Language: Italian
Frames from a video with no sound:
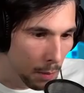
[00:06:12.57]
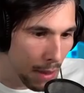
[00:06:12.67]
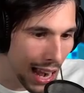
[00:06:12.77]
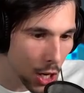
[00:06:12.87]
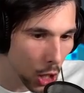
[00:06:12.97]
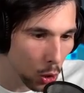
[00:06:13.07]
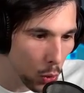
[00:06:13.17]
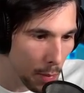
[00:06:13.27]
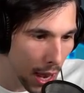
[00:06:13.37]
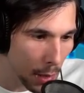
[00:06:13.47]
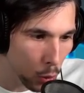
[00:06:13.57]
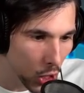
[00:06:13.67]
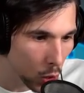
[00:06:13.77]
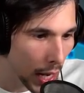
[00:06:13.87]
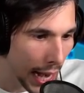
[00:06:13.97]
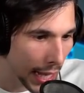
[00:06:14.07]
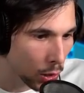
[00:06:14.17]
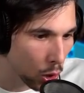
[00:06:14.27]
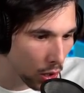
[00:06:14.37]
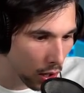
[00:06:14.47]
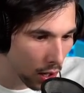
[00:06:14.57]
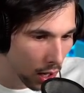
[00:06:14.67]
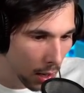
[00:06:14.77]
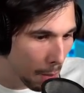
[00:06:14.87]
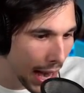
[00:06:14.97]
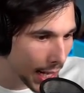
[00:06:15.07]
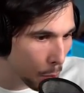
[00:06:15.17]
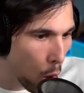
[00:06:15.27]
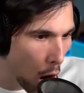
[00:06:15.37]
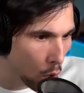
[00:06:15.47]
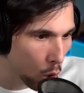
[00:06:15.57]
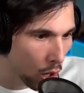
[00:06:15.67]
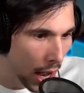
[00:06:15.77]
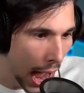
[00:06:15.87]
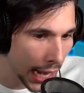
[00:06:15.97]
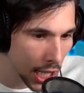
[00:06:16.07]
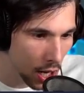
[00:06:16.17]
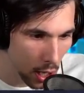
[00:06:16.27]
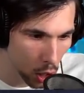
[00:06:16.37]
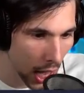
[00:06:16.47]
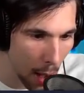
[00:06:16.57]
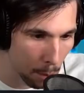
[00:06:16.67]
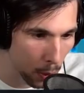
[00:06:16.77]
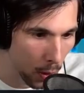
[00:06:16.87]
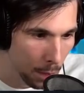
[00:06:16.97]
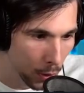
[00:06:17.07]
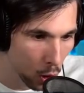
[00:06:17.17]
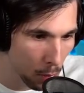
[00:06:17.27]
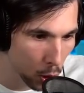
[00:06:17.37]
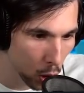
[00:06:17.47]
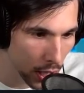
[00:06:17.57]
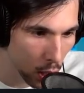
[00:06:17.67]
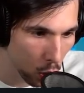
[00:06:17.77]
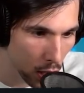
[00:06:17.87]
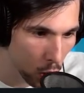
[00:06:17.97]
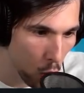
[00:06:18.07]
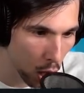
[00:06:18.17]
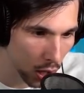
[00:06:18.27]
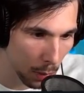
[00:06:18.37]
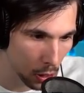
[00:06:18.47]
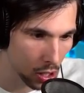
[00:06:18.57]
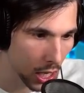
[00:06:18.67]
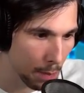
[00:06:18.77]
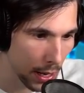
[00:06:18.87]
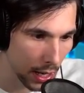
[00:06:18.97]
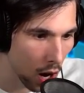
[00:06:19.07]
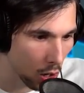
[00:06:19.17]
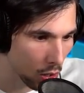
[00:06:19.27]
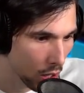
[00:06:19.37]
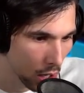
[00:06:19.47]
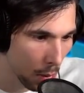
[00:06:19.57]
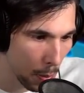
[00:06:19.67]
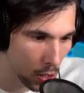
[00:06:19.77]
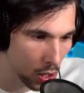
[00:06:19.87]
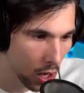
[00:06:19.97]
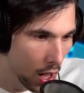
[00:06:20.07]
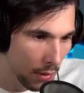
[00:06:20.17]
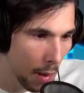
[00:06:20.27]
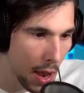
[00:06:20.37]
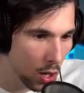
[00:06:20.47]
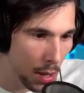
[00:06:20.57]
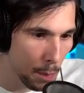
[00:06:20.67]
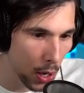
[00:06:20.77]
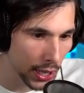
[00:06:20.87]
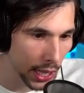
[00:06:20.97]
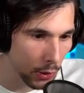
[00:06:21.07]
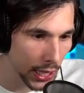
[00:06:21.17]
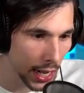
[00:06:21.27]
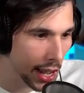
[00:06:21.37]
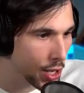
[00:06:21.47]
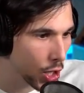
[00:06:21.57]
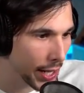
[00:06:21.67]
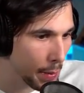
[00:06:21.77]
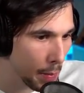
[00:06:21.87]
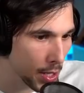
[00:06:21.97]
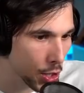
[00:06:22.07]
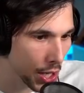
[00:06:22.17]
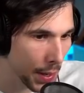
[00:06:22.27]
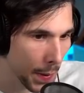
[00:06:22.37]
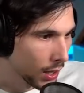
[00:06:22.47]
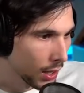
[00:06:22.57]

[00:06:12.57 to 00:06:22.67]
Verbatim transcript: Mi ha lasciato qui, mi ha ributtato a letto. Ma anche buono. Anche io scappo. Col motorino, con il quad posso scappare. No, no, non posso. Vabbè, non importa. Devo andare a cercare i miei amici.